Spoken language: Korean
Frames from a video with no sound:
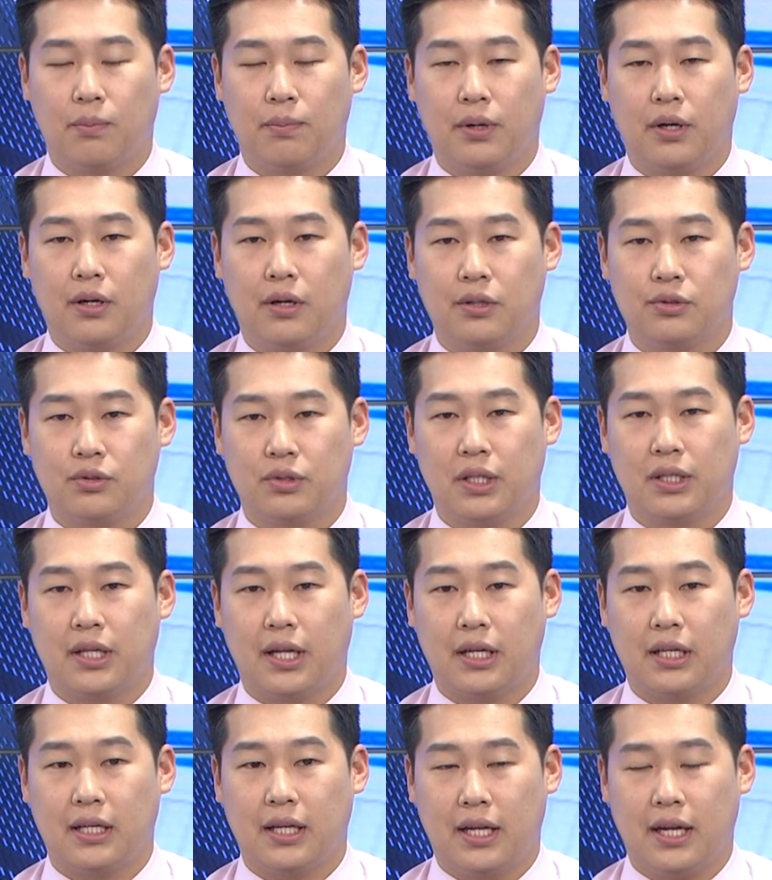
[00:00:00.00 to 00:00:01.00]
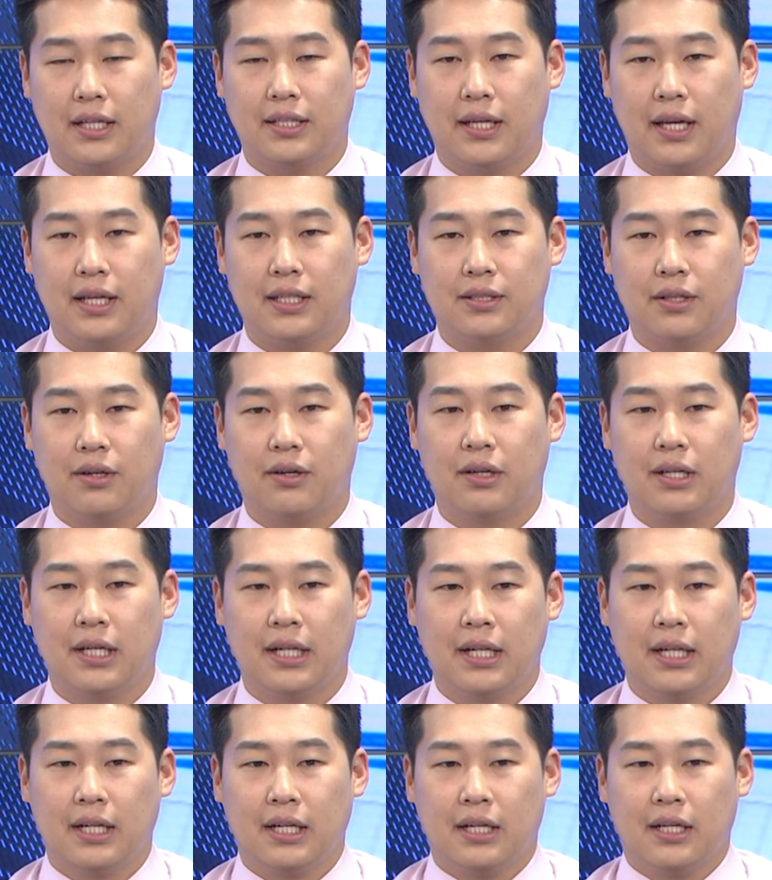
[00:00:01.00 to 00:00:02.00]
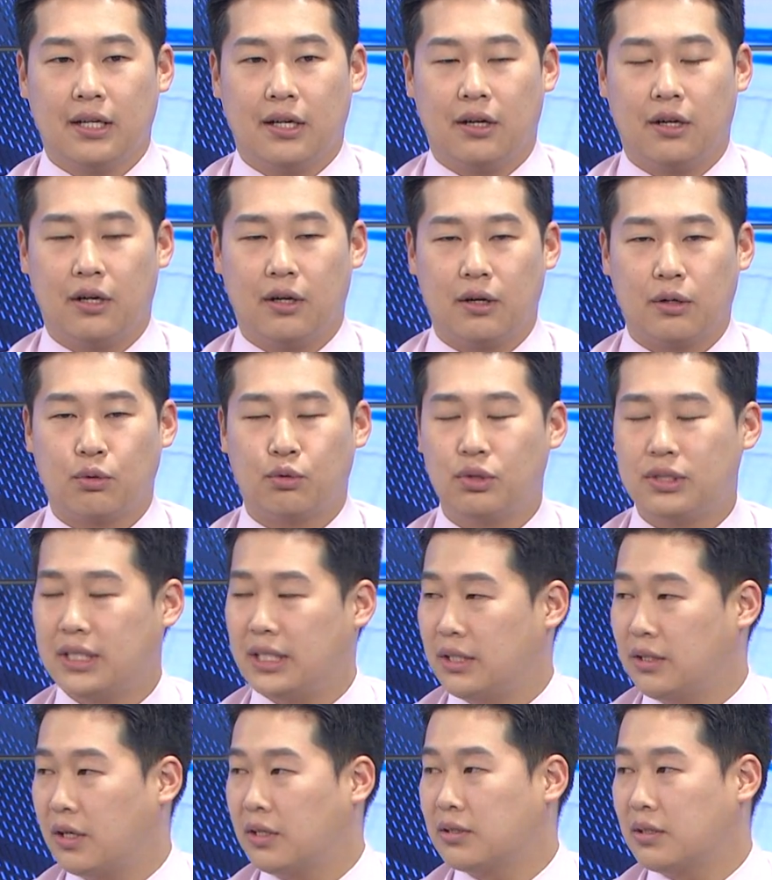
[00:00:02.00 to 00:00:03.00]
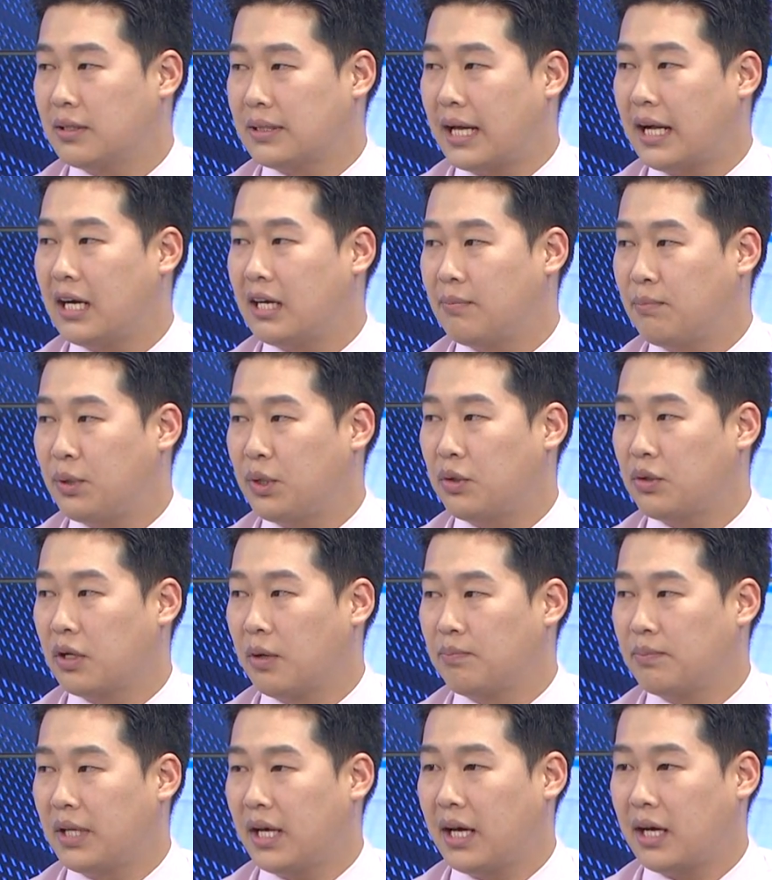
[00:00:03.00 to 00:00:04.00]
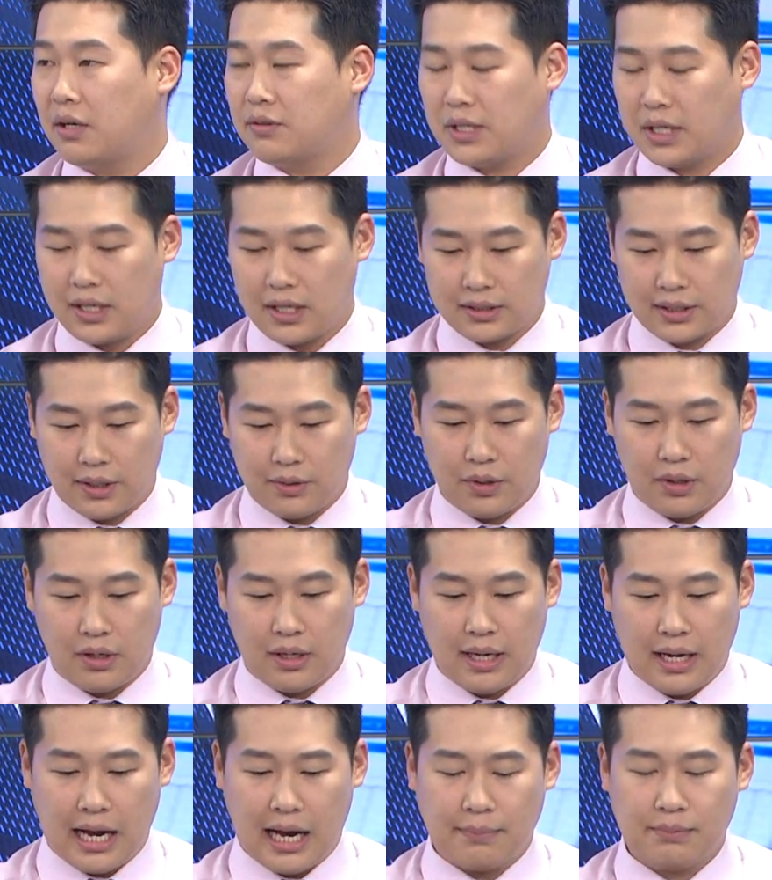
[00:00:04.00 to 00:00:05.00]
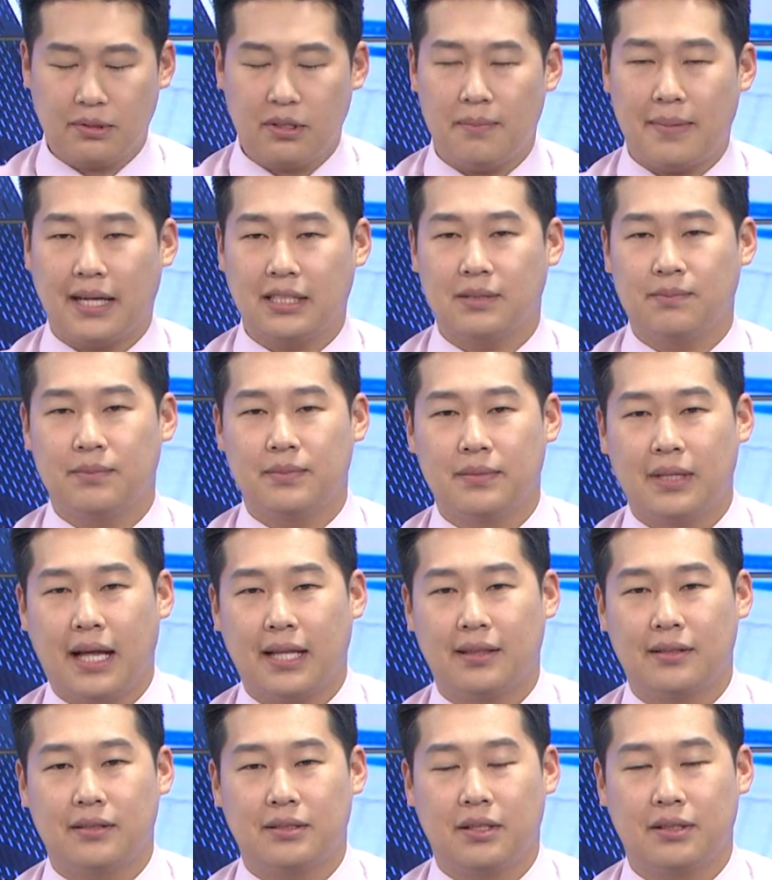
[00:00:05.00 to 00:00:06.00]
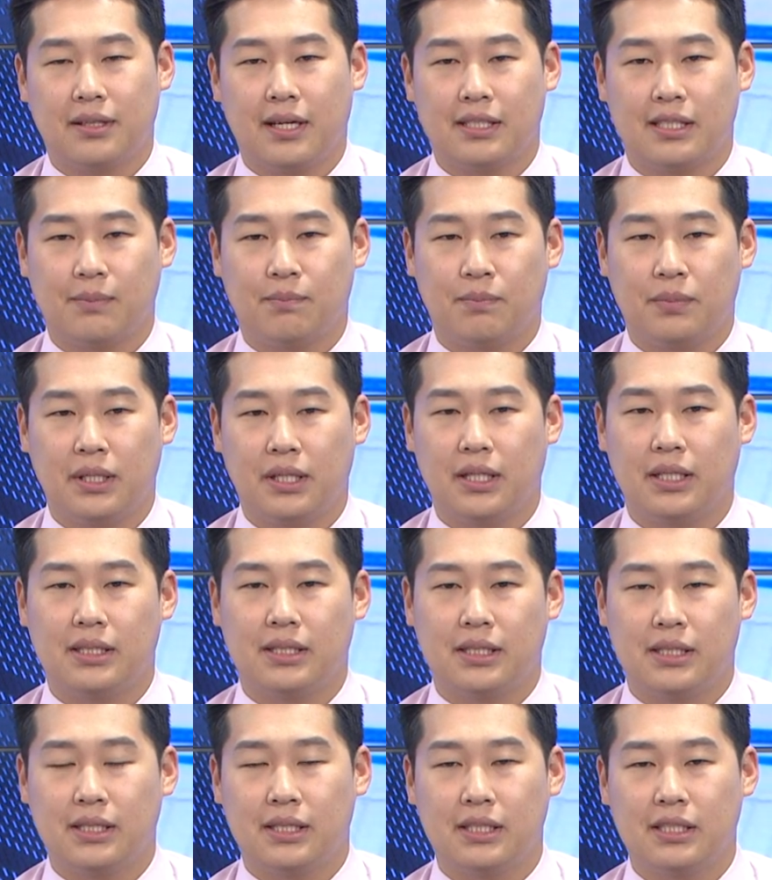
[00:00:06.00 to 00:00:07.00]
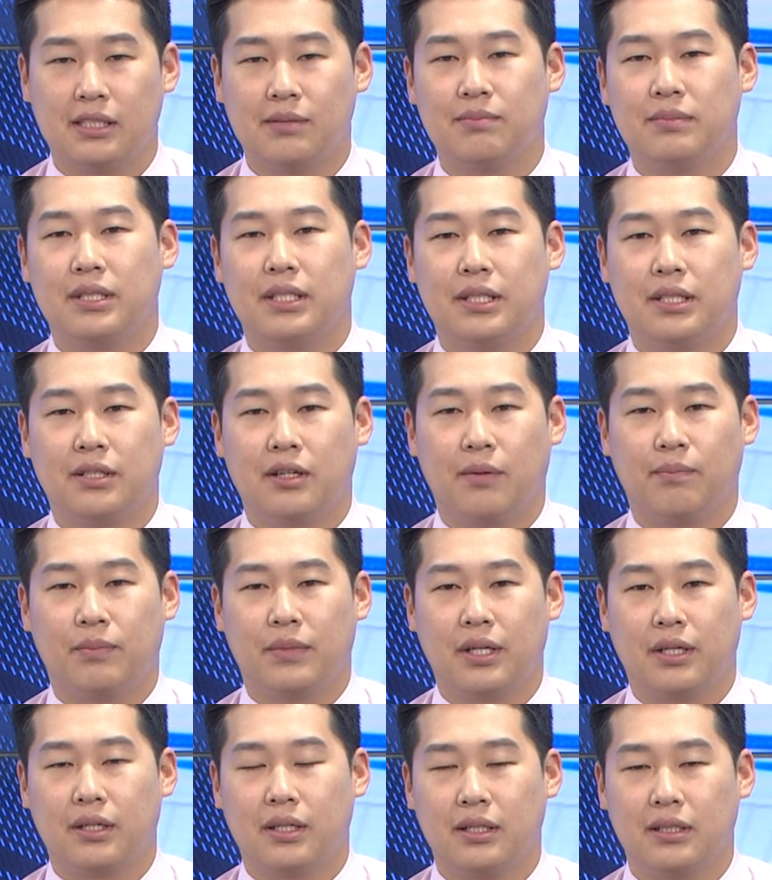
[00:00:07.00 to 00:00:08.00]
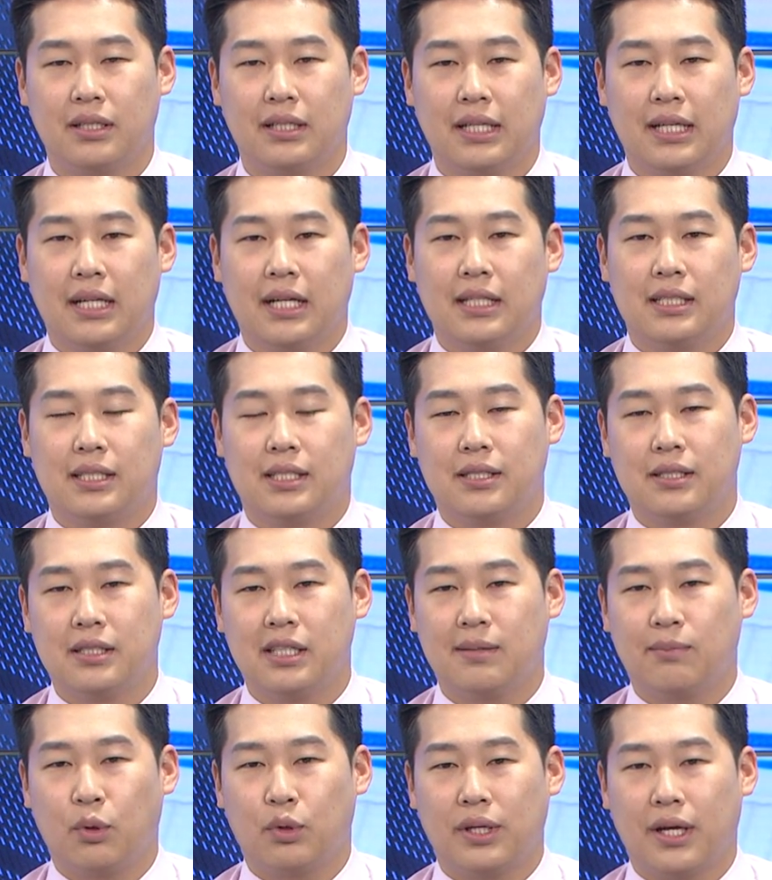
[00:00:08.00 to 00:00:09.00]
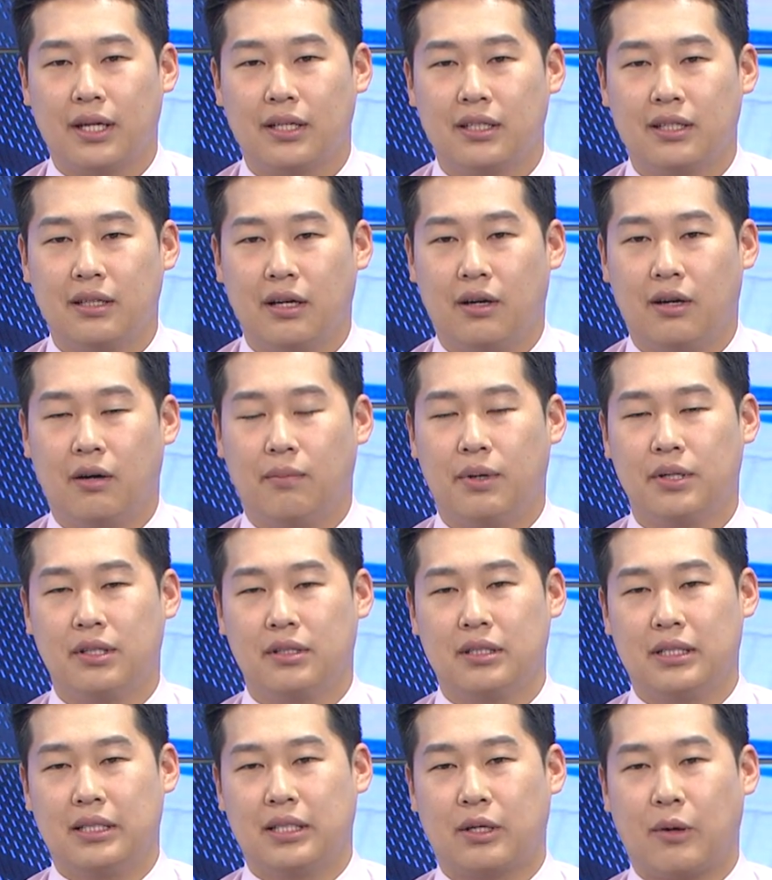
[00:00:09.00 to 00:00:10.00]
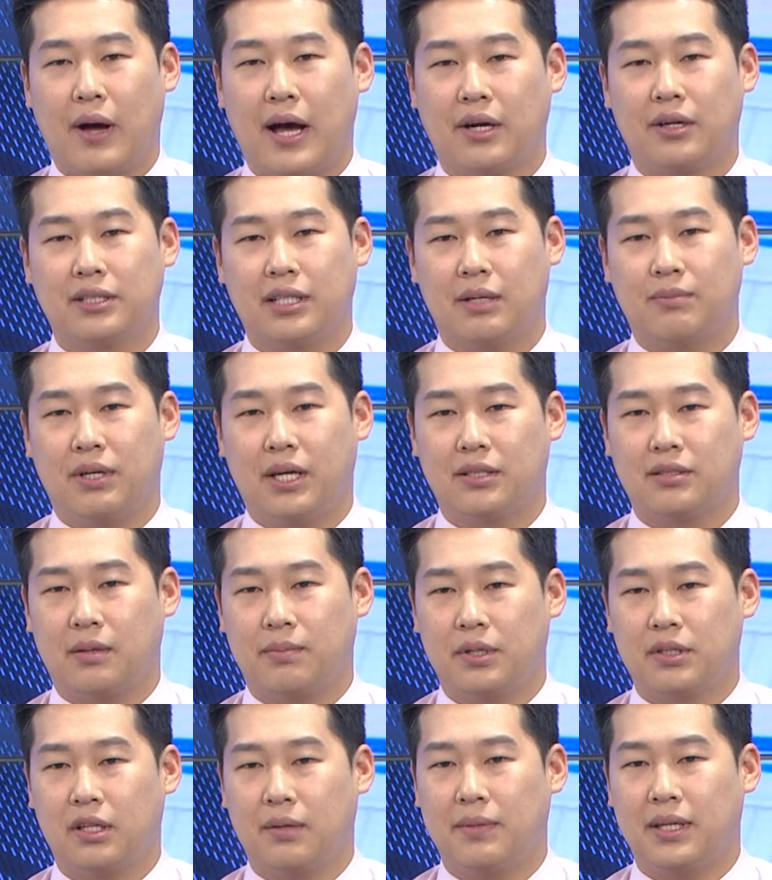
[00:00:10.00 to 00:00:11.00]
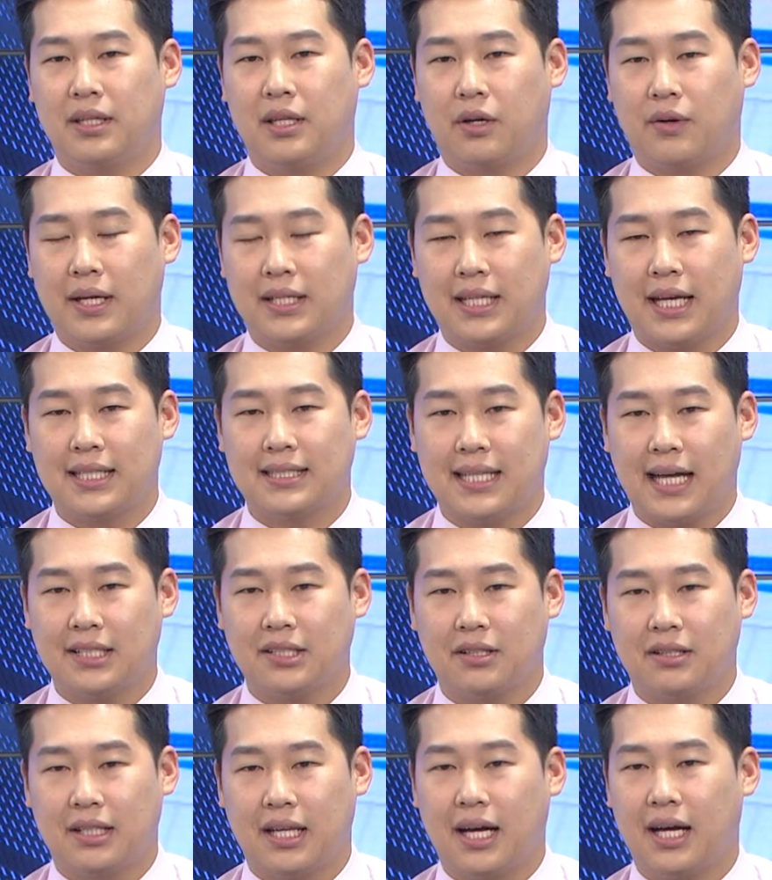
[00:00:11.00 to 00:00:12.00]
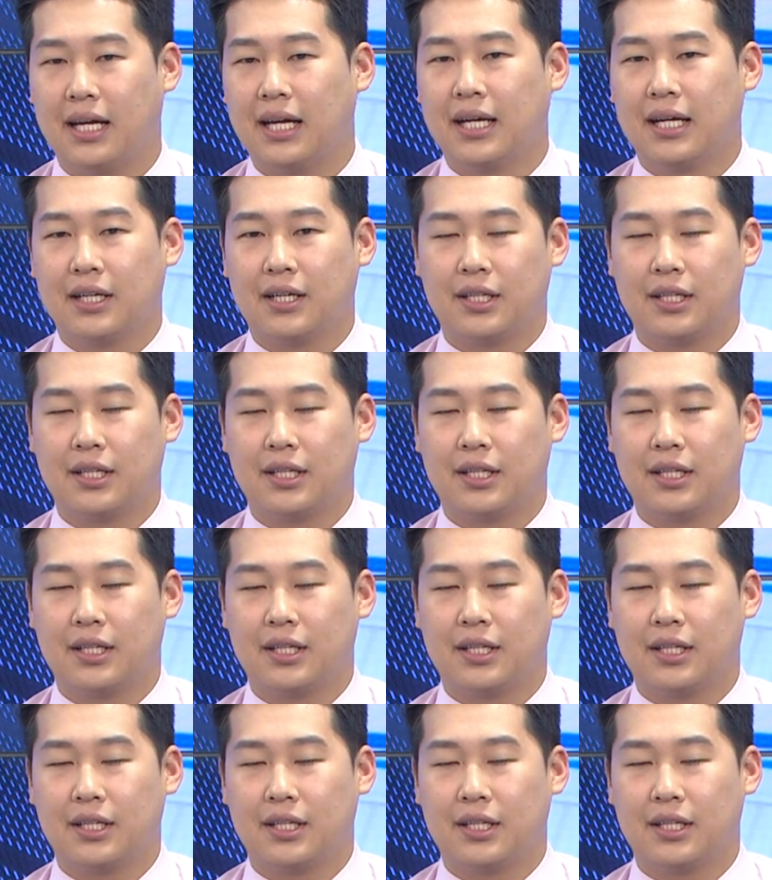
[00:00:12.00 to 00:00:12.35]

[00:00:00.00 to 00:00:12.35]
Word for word: 고퍼주에 대, 대해서 어, 굳이 여기서 살 필요는 없다라고 생각되고요. 앞서 말씀하셨다시피 지금 이 기업들은 증익보다는 어, 펀, 과거 대비해서 펀더멘트가 굉장히 싸졌다.